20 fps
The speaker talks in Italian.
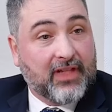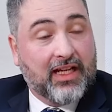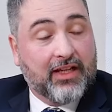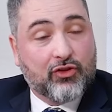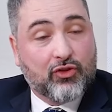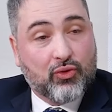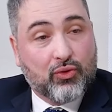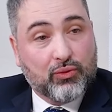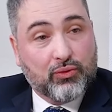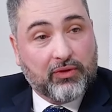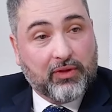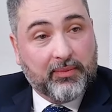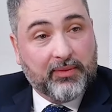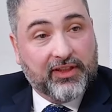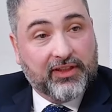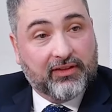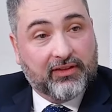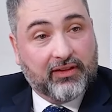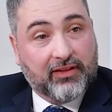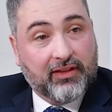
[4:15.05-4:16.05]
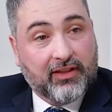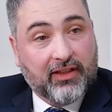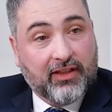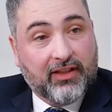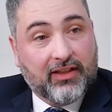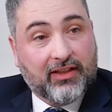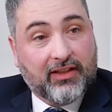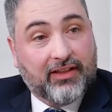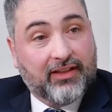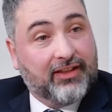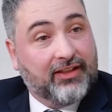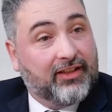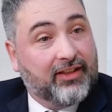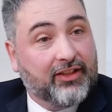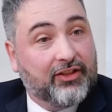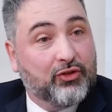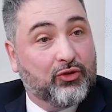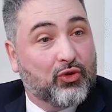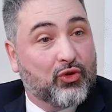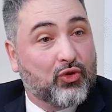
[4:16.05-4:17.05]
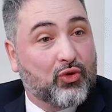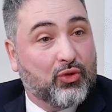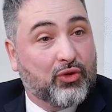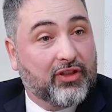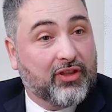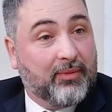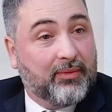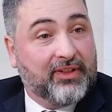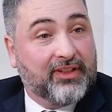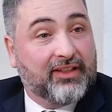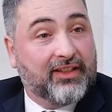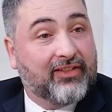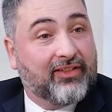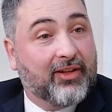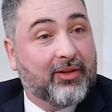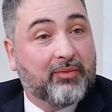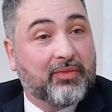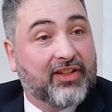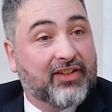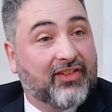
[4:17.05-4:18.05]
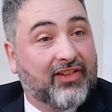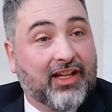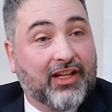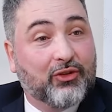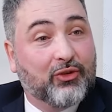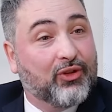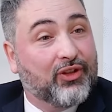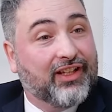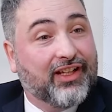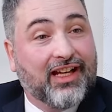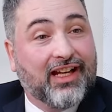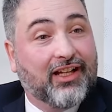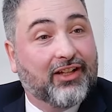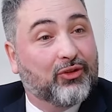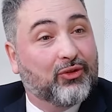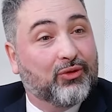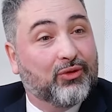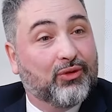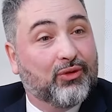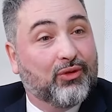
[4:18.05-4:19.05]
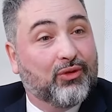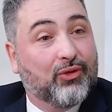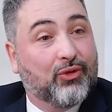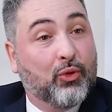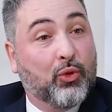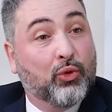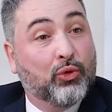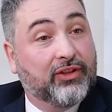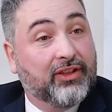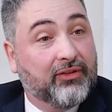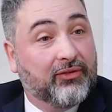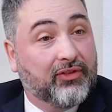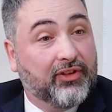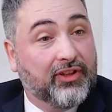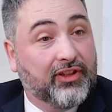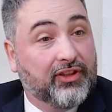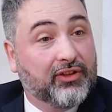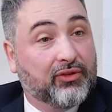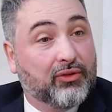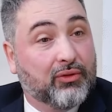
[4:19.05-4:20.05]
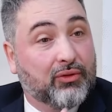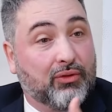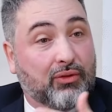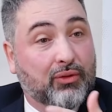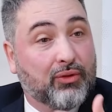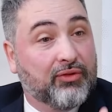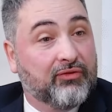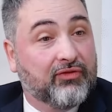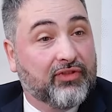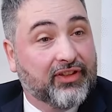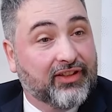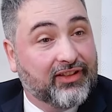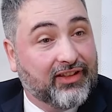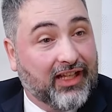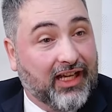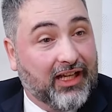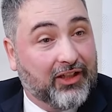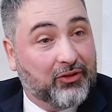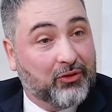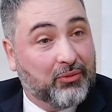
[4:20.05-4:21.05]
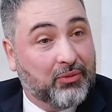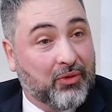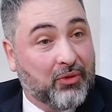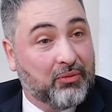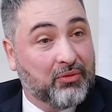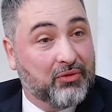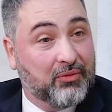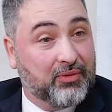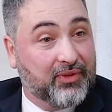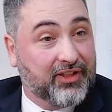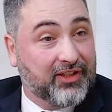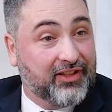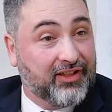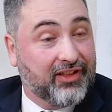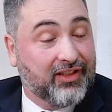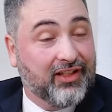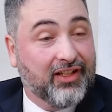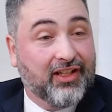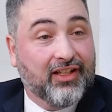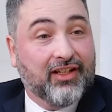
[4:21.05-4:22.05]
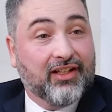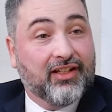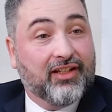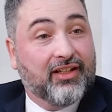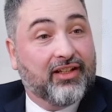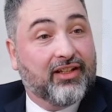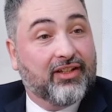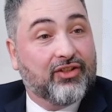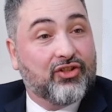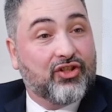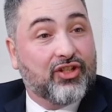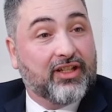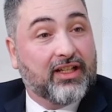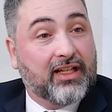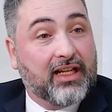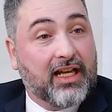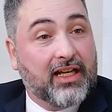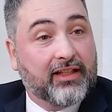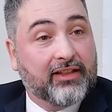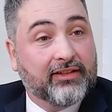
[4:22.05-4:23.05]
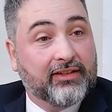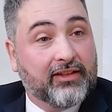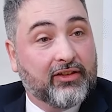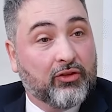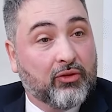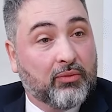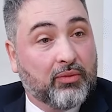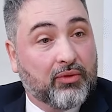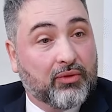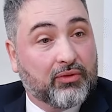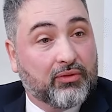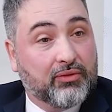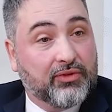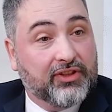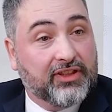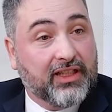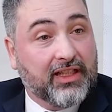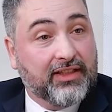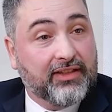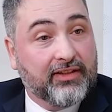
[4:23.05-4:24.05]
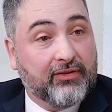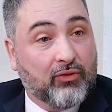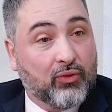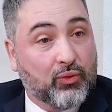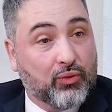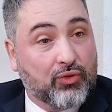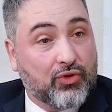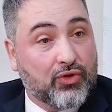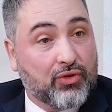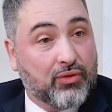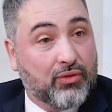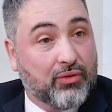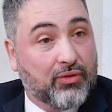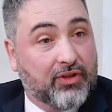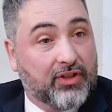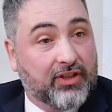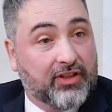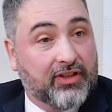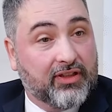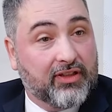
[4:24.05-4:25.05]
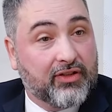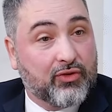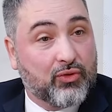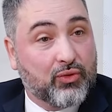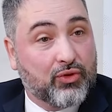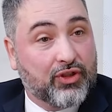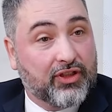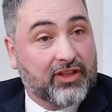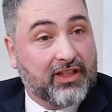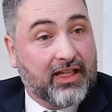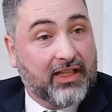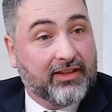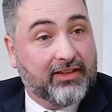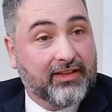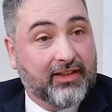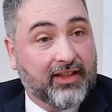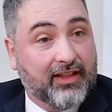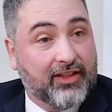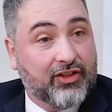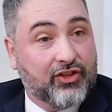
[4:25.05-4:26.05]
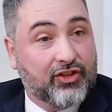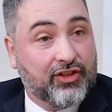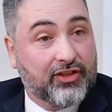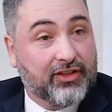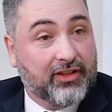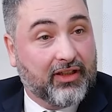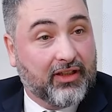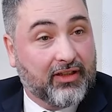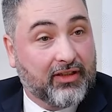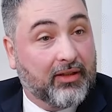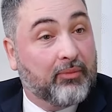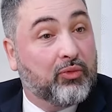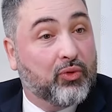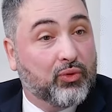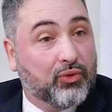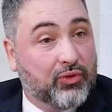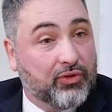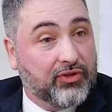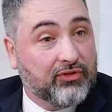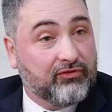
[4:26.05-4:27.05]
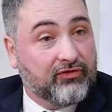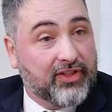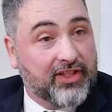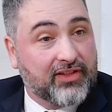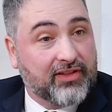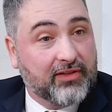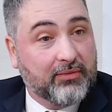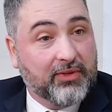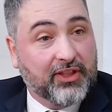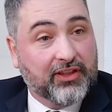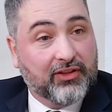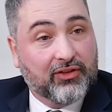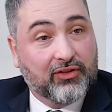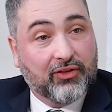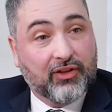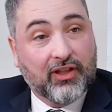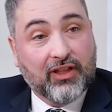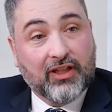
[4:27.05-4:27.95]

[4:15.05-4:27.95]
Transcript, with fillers: Assolutamente eh, il credito storicamente è sempre stato legato o definito o inventato proprio per eh, generare delle opportunità di evoluzione della società, di crescita, appunto di investimento